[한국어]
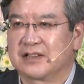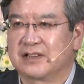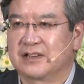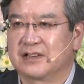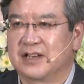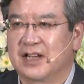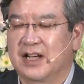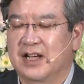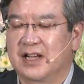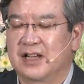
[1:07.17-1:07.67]

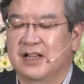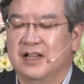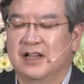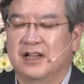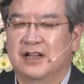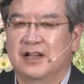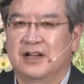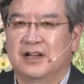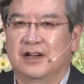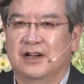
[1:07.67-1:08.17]
그러나
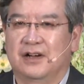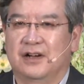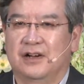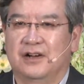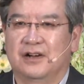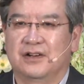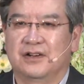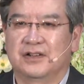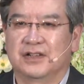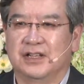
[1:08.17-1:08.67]

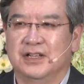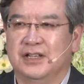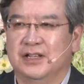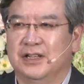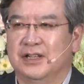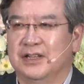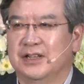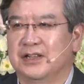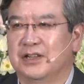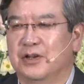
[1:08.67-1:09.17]
어,
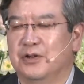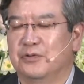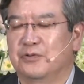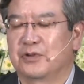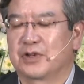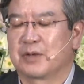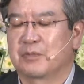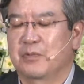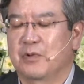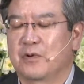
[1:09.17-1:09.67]
이
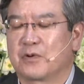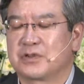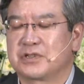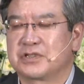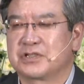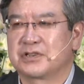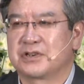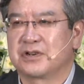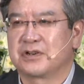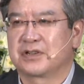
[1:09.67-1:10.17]
영국의
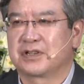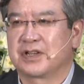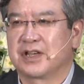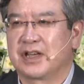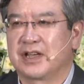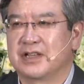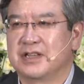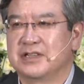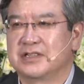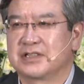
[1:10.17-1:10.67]

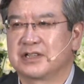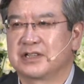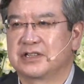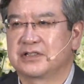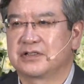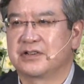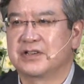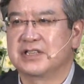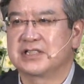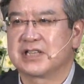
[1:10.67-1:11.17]
폭정에 이제는
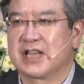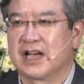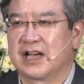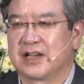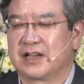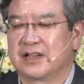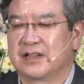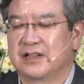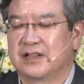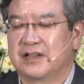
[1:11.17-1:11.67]
더
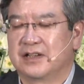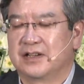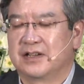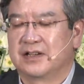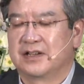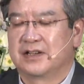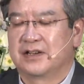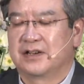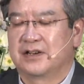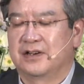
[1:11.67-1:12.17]
이상
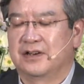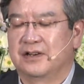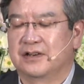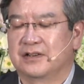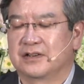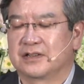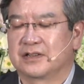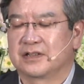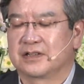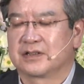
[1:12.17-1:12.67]

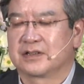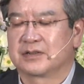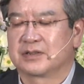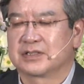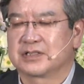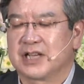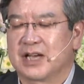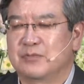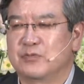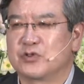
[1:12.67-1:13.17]
어,
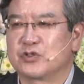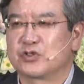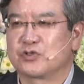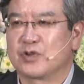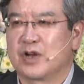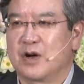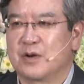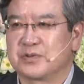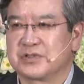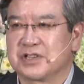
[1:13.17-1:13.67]
참을
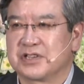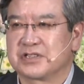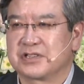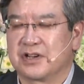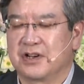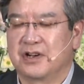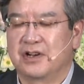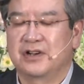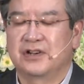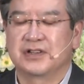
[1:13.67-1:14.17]
수가
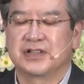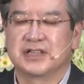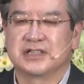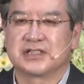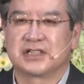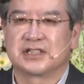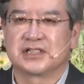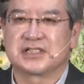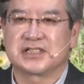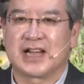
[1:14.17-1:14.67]
없어서
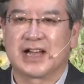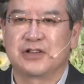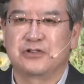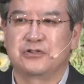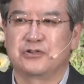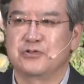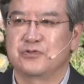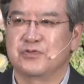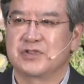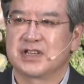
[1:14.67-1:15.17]
이제는
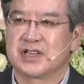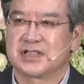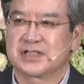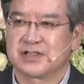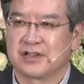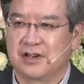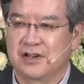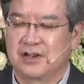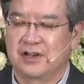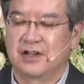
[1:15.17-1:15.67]
자유를
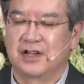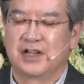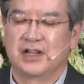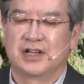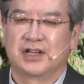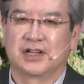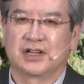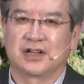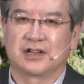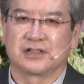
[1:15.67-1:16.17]
위해서
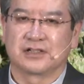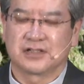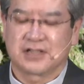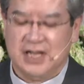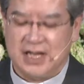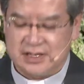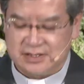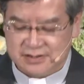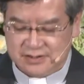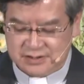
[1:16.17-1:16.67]
그
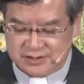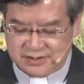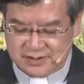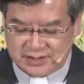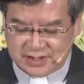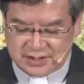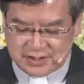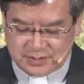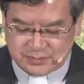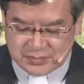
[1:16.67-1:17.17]
칼을
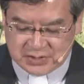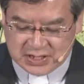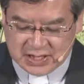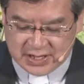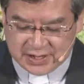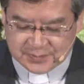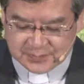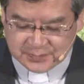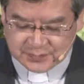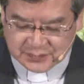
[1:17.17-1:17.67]
들게
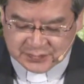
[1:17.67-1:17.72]
됩니다.